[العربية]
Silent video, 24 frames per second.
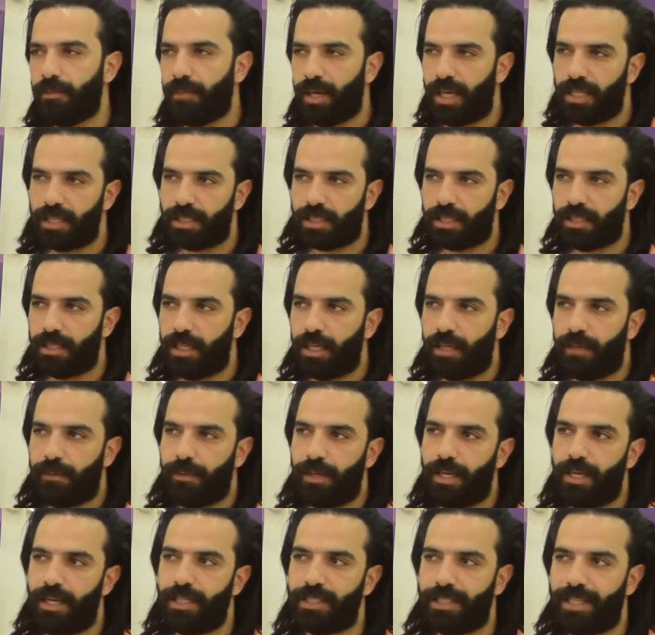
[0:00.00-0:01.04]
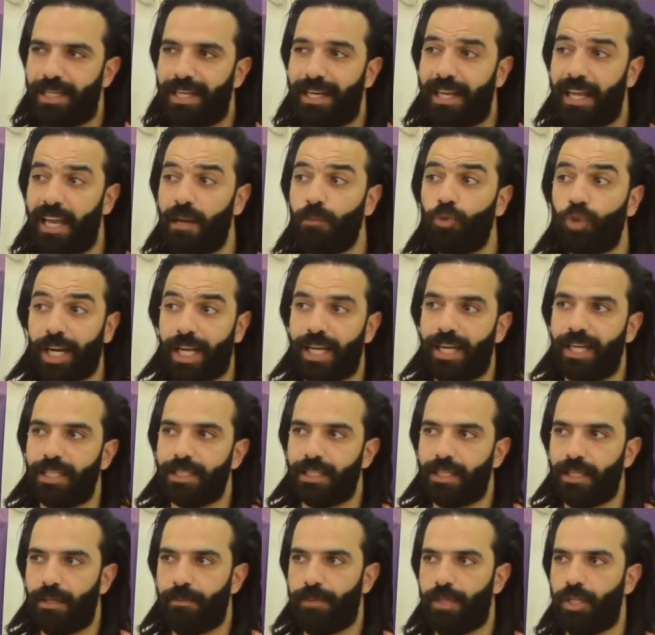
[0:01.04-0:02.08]
بحس ان انا بقى نازل العنايه
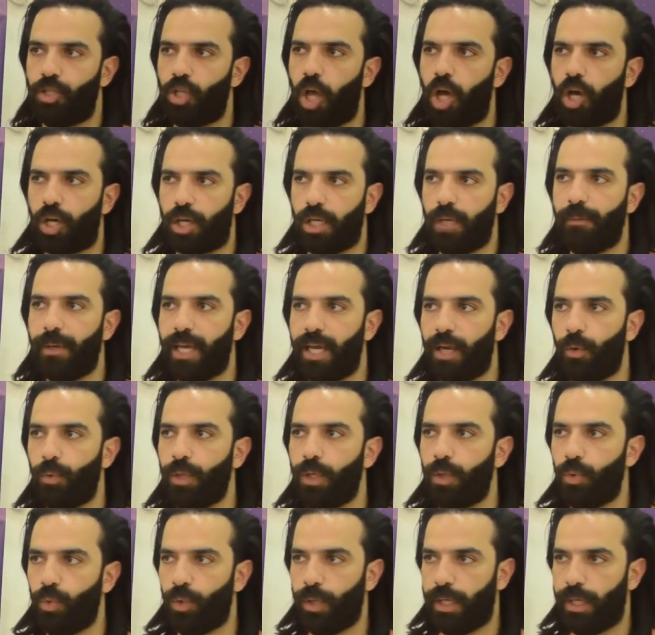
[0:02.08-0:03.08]
المركزه بتعقيم قوي